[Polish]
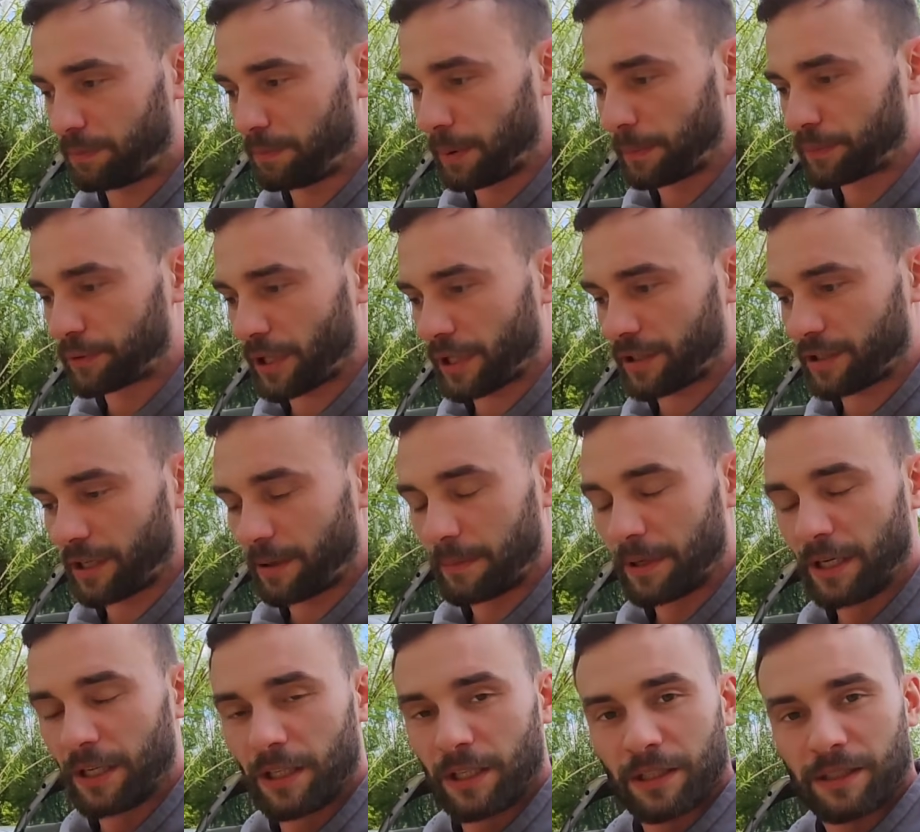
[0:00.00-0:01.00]
poprzednim
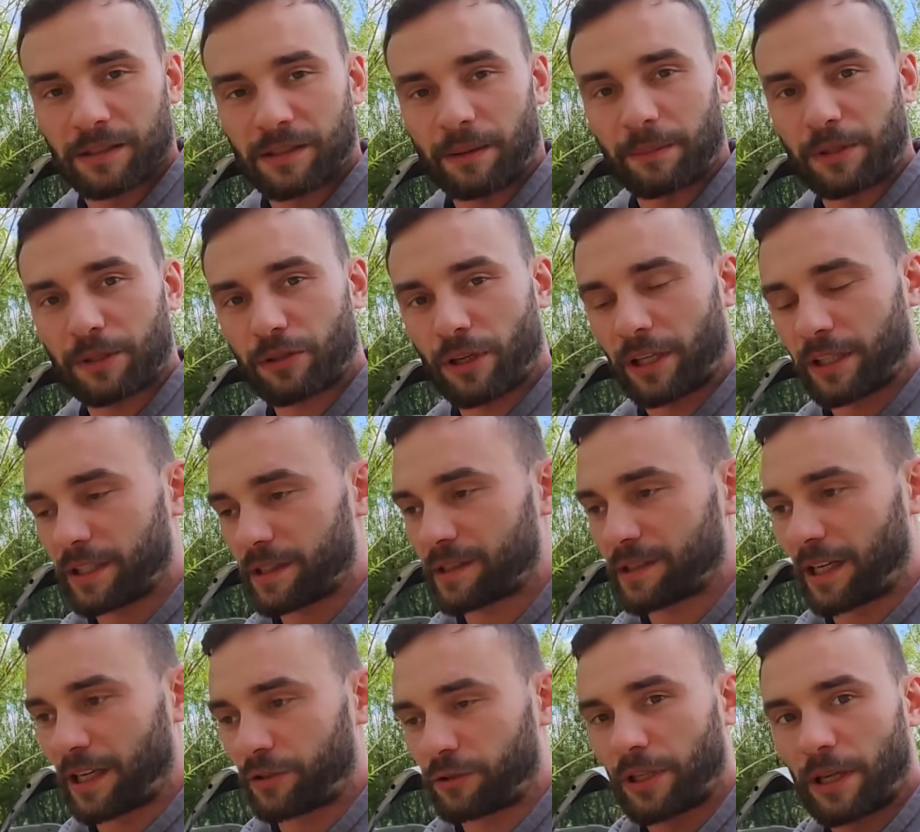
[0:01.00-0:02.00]
zamieszanie
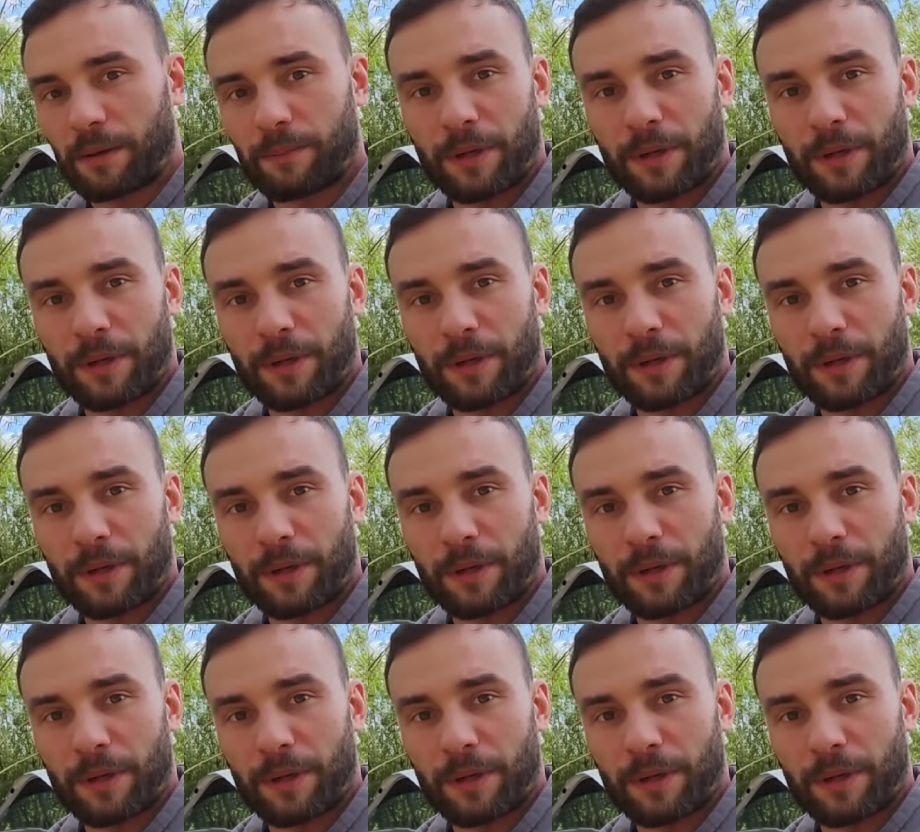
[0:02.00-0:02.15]
straszne.